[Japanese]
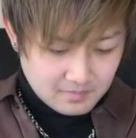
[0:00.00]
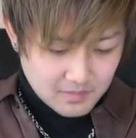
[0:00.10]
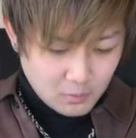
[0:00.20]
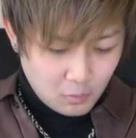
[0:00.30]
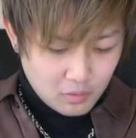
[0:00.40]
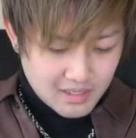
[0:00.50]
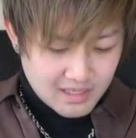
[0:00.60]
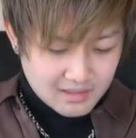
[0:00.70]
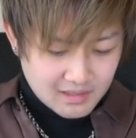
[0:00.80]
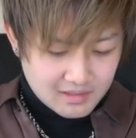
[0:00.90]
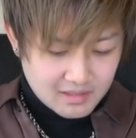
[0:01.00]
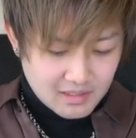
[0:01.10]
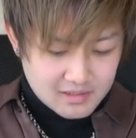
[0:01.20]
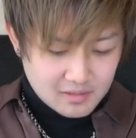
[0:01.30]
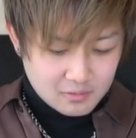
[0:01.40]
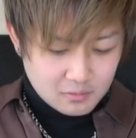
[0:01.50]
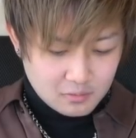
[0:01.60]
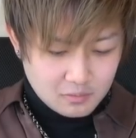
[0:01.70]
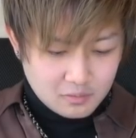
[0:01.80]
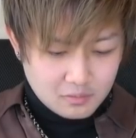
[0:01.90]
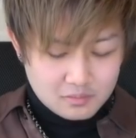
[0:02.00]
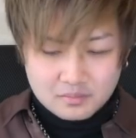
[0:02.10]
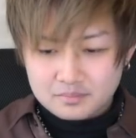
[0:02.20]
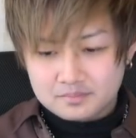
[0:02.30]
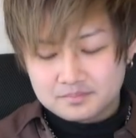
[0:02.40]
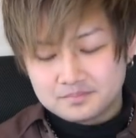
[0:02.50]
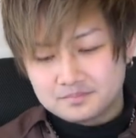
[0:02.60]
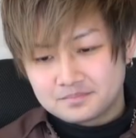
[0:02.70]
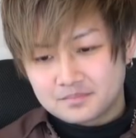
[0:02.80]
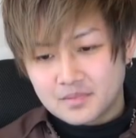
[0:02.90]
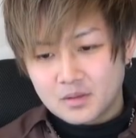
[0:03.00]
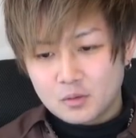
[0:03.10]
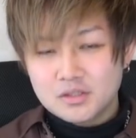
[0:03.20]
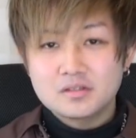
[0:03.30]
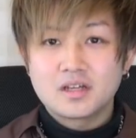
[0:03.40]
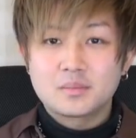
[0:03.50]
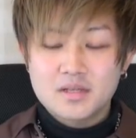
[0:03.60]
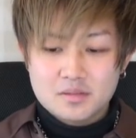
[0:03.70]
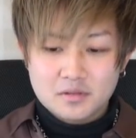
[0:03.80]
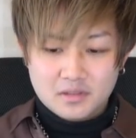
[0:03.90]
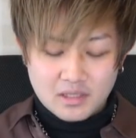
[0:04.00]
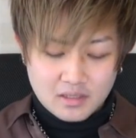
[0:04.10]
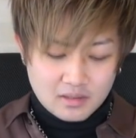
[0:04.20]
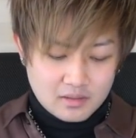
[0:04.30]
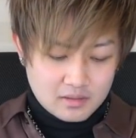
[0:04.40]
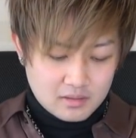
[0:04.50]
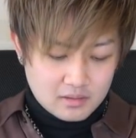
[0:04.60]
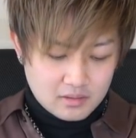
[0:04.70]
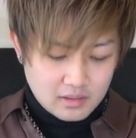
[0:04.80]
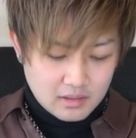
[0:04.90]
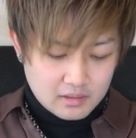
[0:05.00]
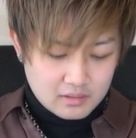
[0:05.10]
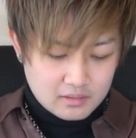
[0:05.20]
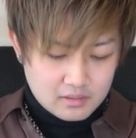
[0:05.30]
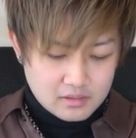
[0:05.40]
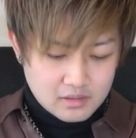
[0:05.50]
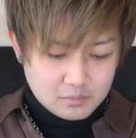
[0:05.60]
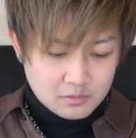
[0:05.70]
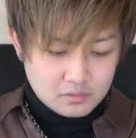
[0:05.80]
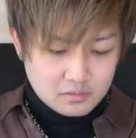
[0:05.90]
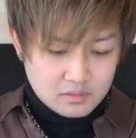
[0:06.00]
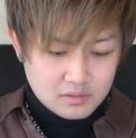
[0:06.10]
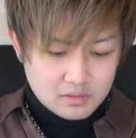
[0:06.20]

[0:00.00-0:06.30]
まあ、砲撃型って聞いちゃうと、うん、欲しくなりますもんねはいじゃあもう